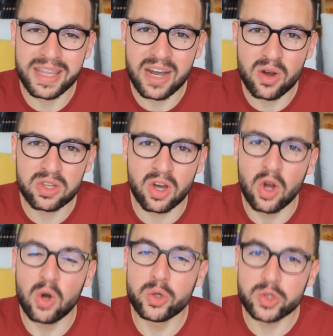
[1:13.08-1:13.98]
semaine à l'autre,
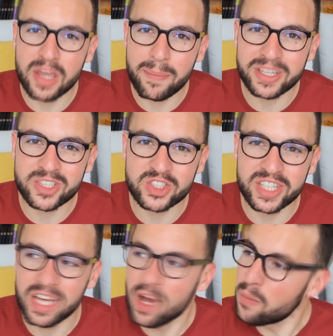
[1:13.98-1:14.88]
le jeu n'a pas
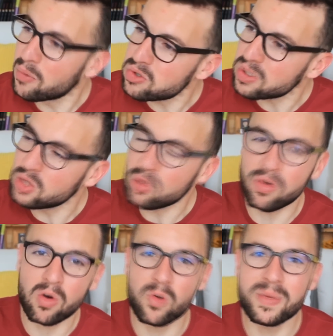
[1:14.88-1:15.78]
changé, pour ceux qui
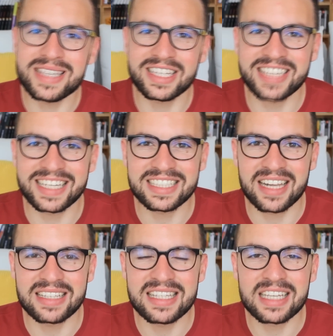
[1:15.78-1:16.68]
trouveront le message
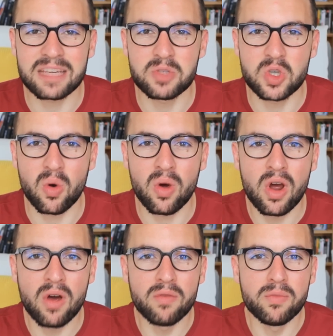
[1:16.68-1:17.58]
caché dans la description,
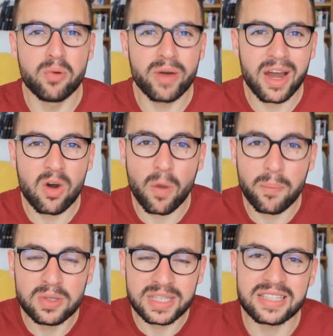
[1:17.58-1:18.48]
vous pourrez alors
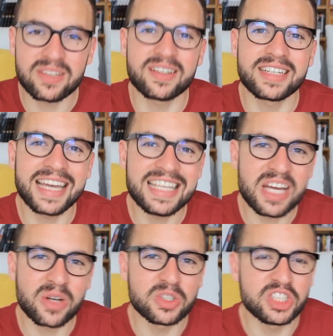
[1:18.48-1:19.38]
peut-être
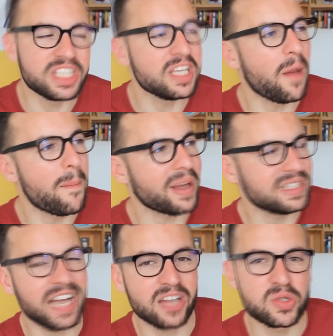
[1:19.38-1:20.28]
gagner un coaching
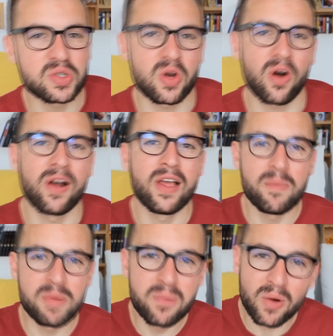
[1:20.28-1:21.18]
par tirage au sort.
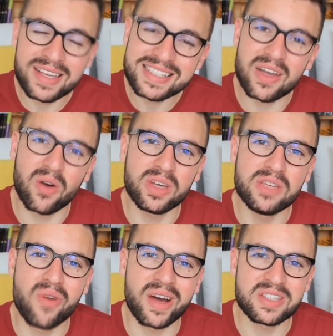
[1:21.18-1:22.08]
Mais pour l'instant,
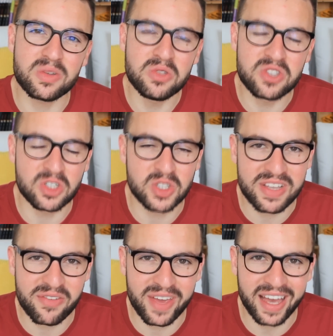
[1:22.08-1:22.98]
il vous reste une seule
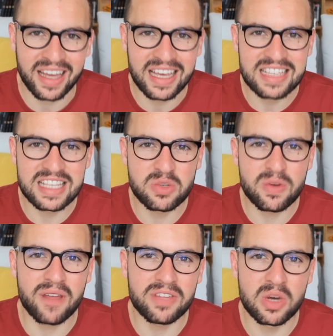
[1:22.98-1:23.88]
chose à faire, c'est
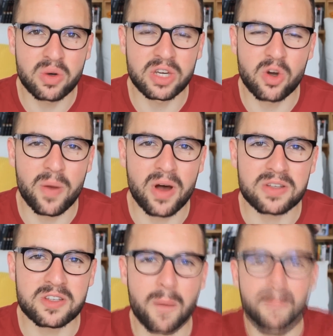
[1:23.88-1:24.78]
suivre la vidéo qui
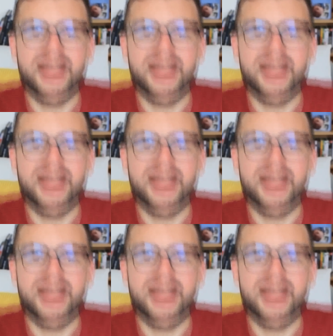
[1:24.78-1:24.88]
commence